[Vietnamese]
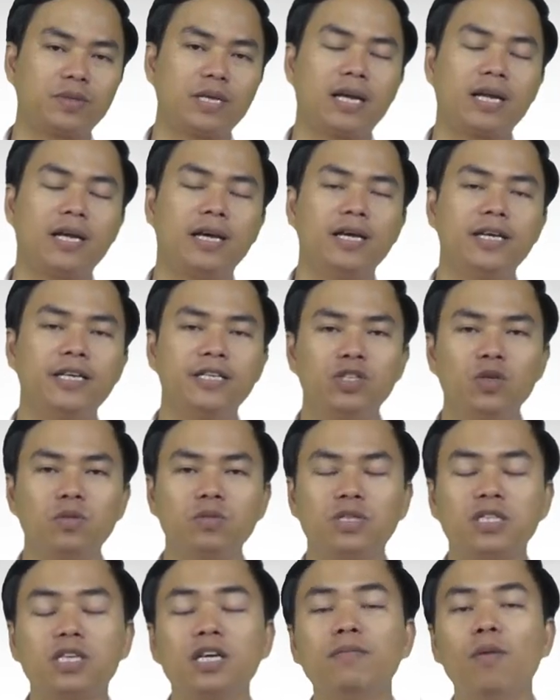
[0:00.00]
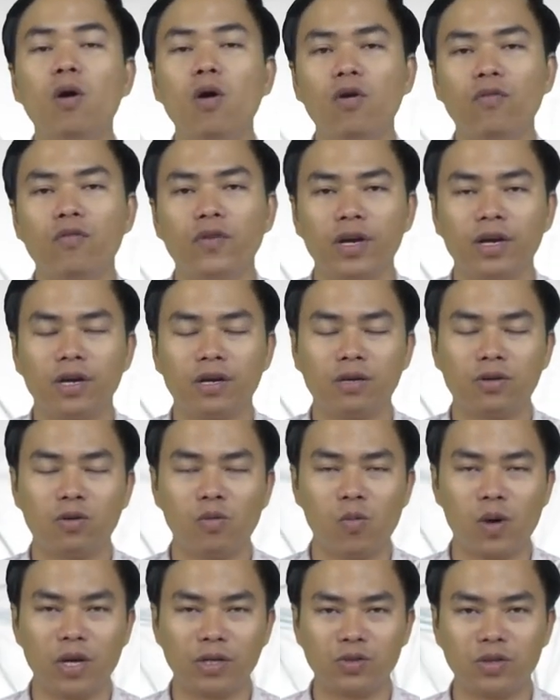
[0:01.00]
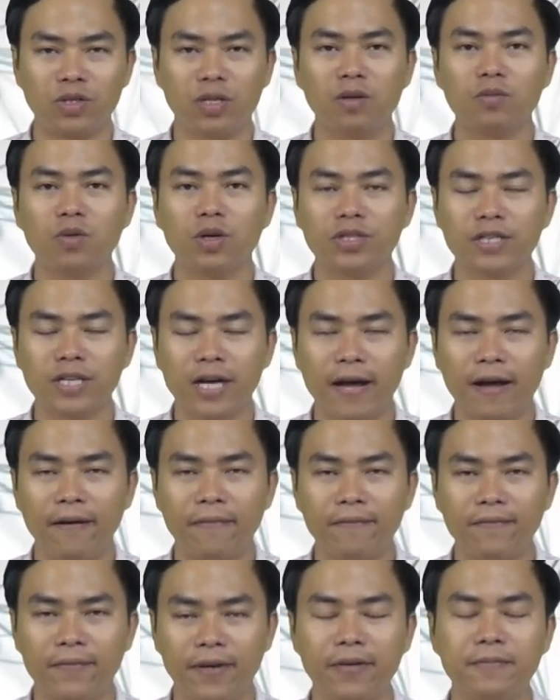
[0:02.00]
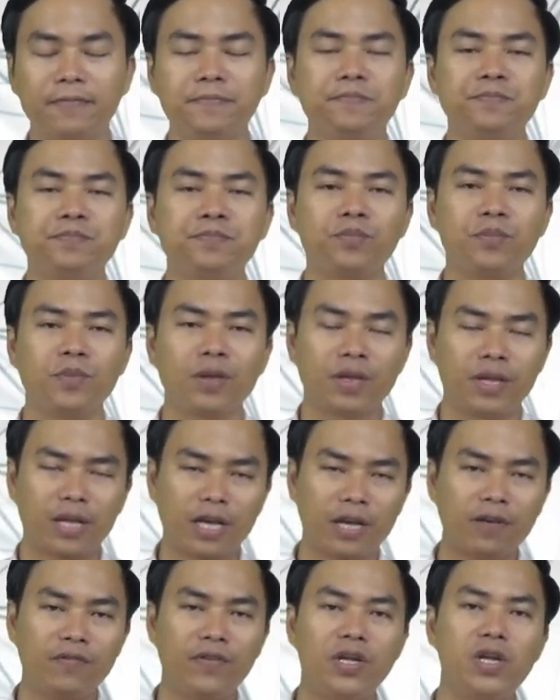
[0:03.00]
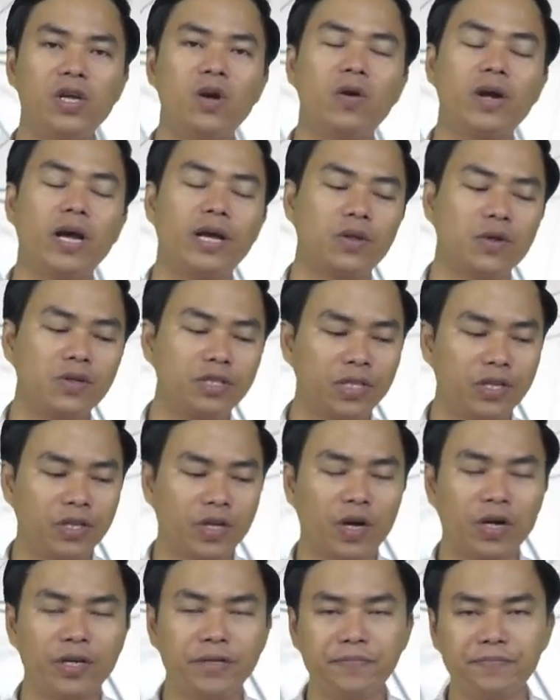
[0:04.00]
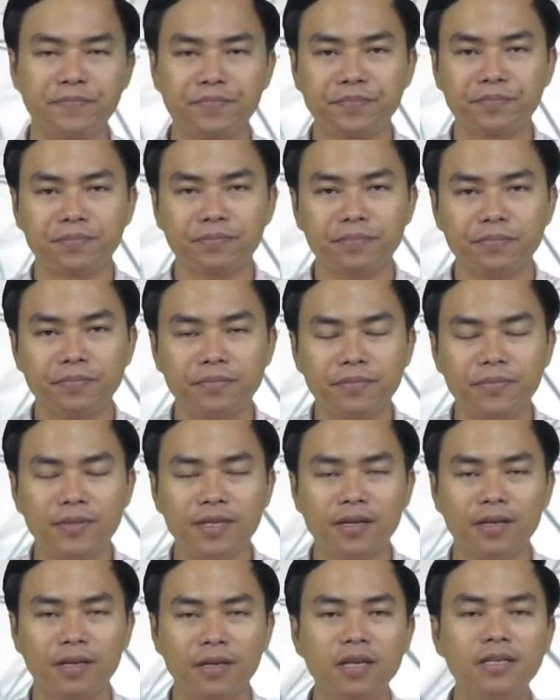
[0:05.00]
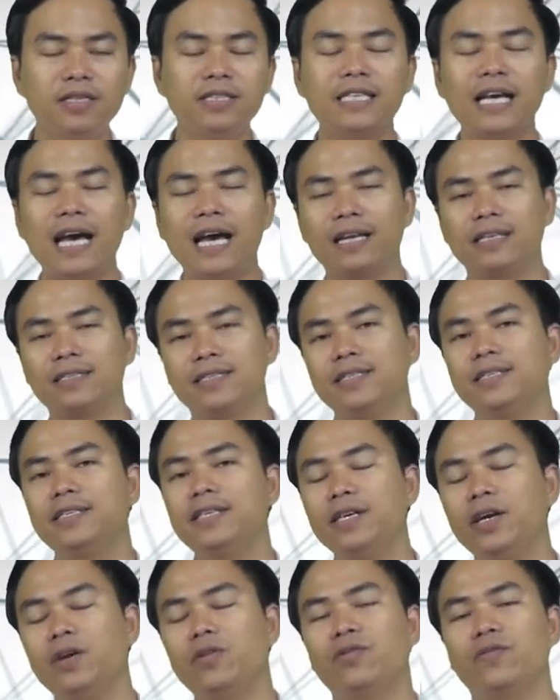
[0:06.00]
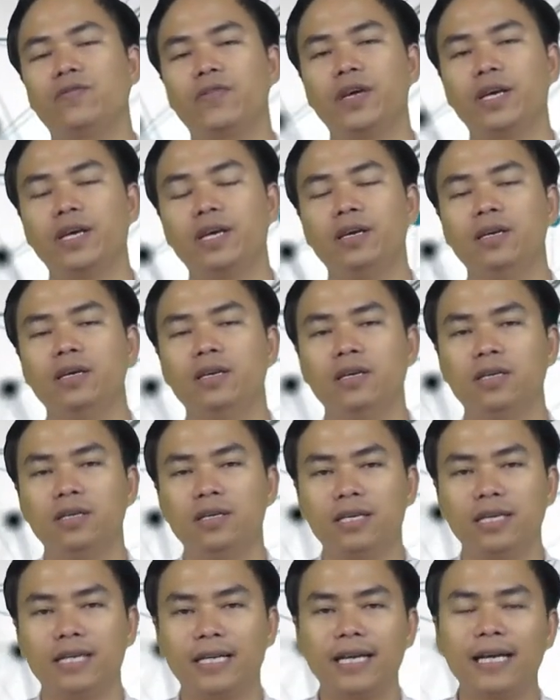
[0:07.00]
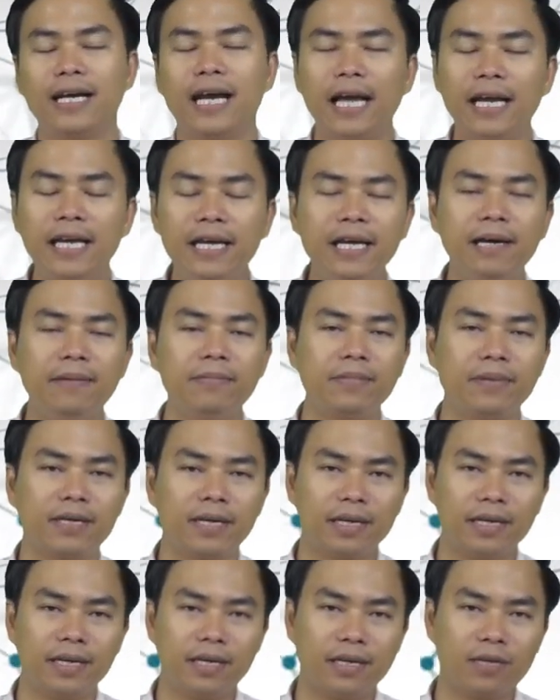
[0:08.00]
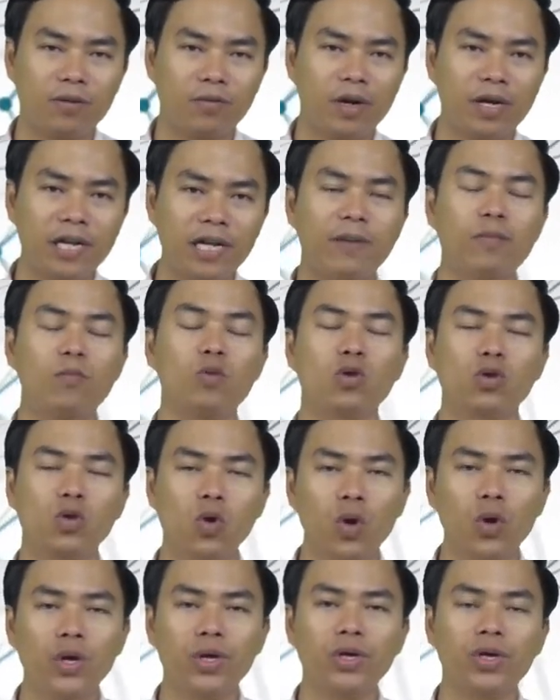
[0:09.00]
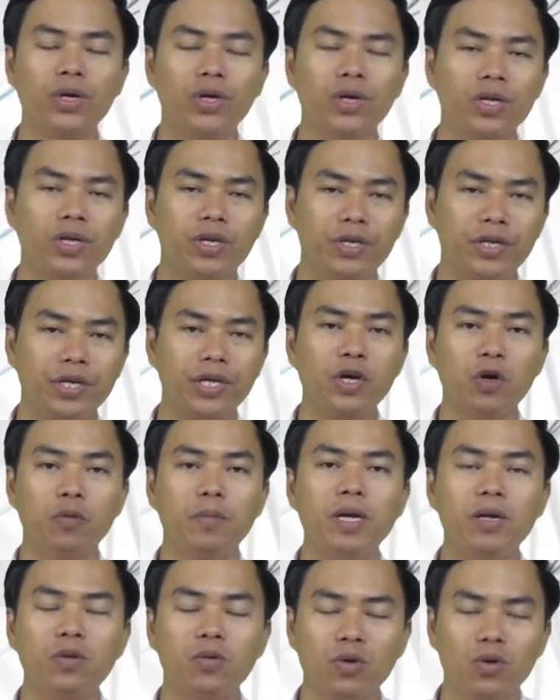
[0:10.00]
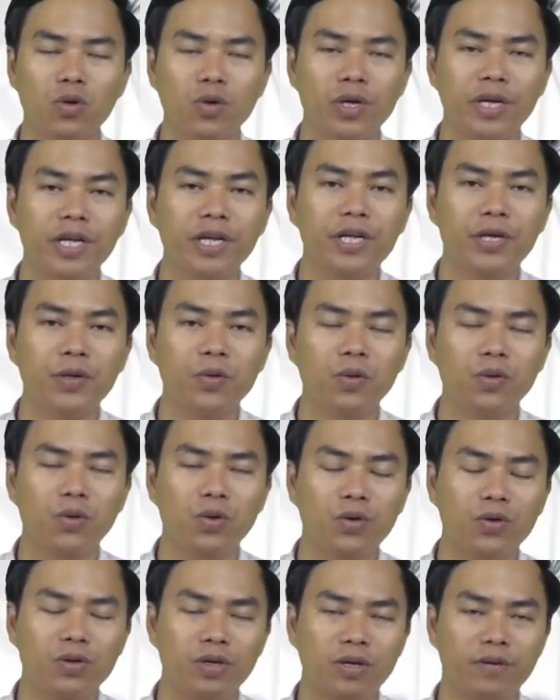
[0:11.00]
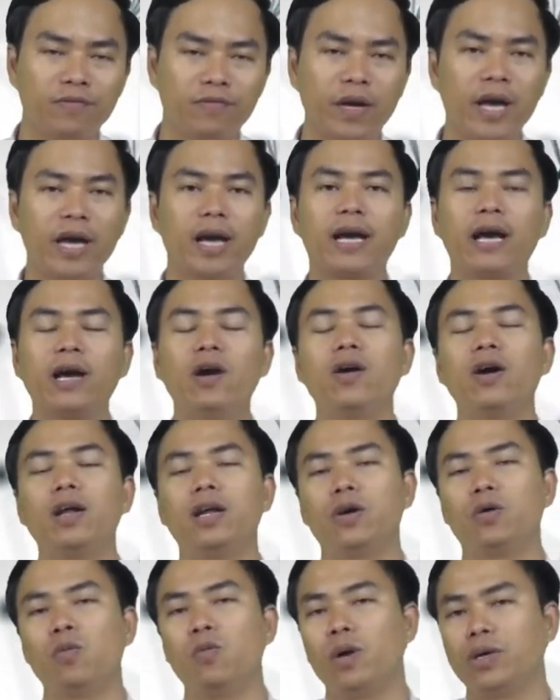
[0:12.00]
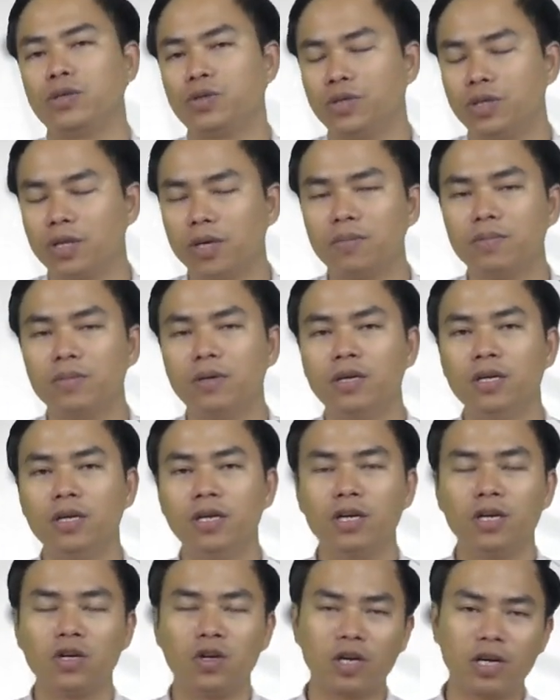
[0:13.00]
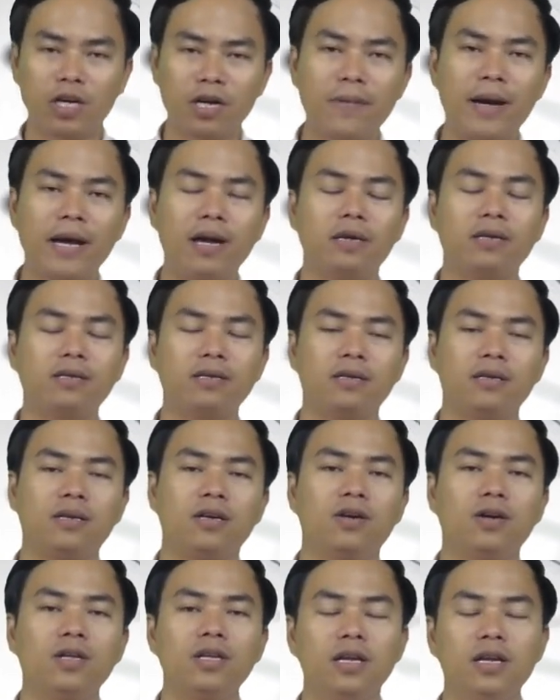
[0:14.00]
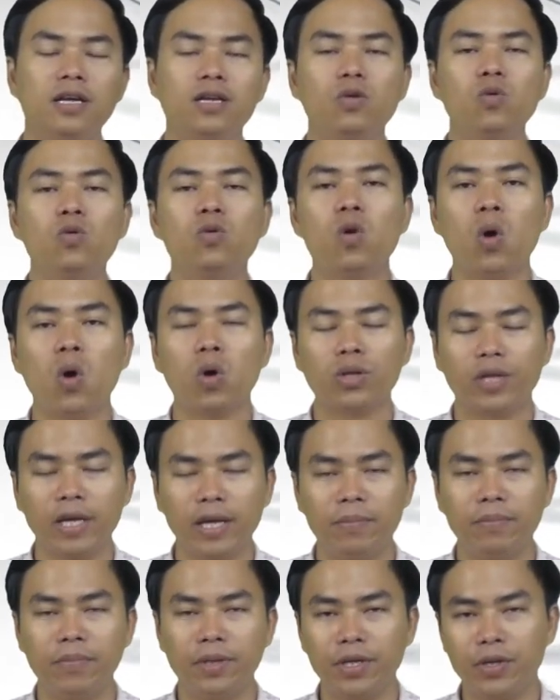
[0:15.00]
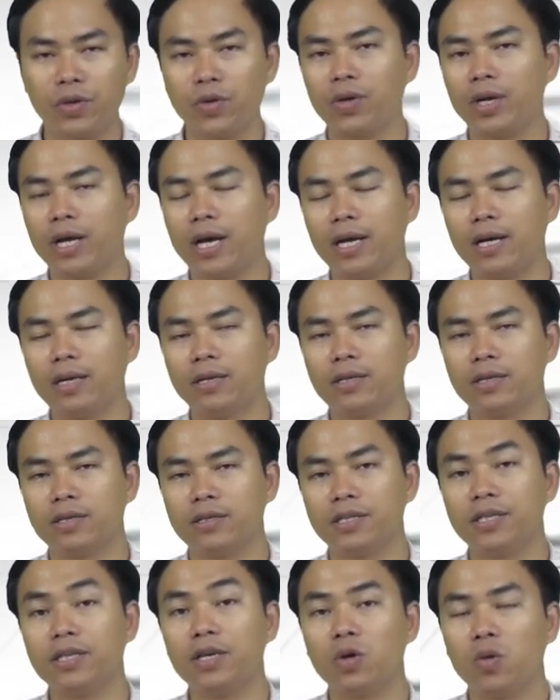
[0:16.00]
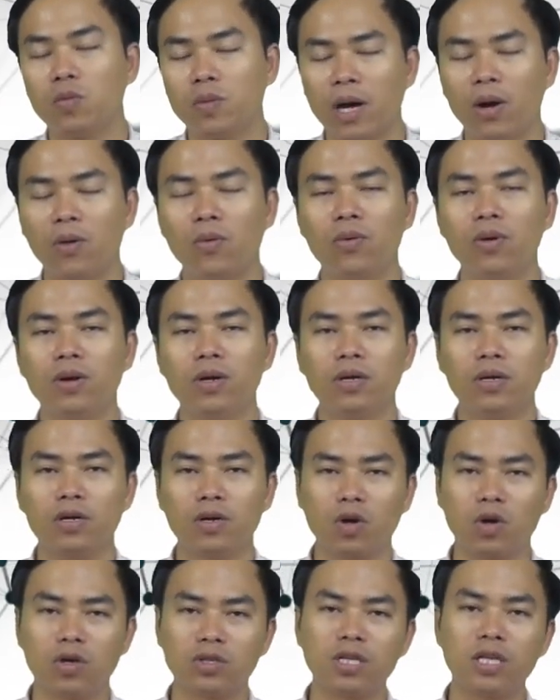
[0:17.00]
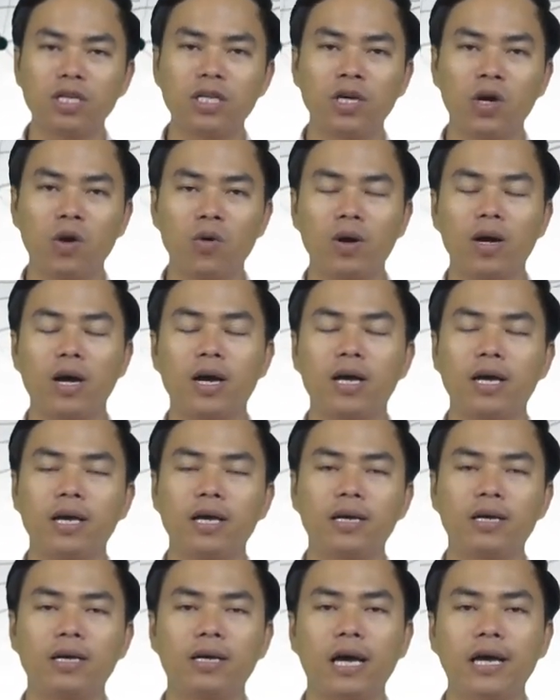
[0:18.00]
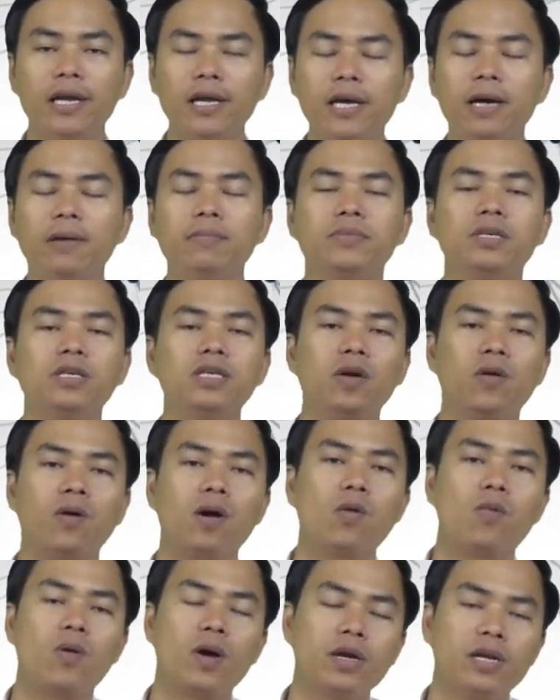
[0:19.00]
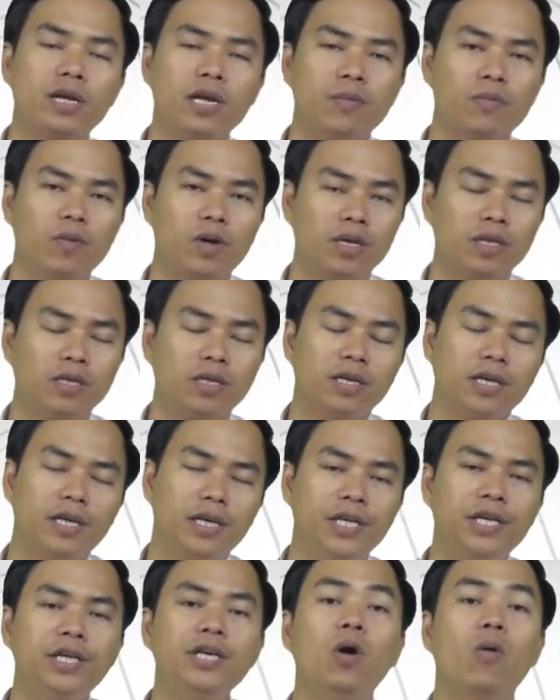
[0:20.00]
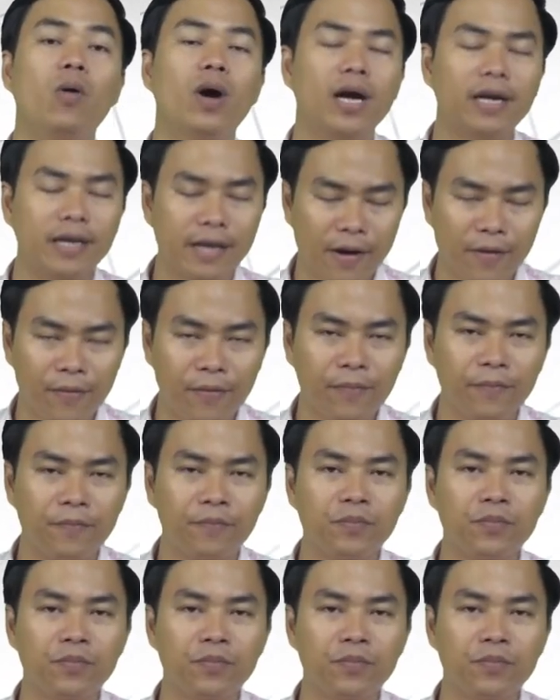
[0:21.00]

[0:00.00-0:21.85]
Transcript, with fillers: ta đã hình dung sơ bộ về khủng hoảng truyền thông rồi chứ ạ vâng thì cái video này tôi chỉ nói đơn giản giới thiệu về à, cái khái niệm cái quan điểm của tôi những cái hiểu biết của tôi nghiên cứu của tôi về cái gọi là khủng hoảng truyền thông còn các bạn có thể lên google tìm như tôi đã giới thiệu lúc đầu có rất nhiều các cái khái niệm rất nhiều các quan điểm hoặc những cái ý hiểu khác nhau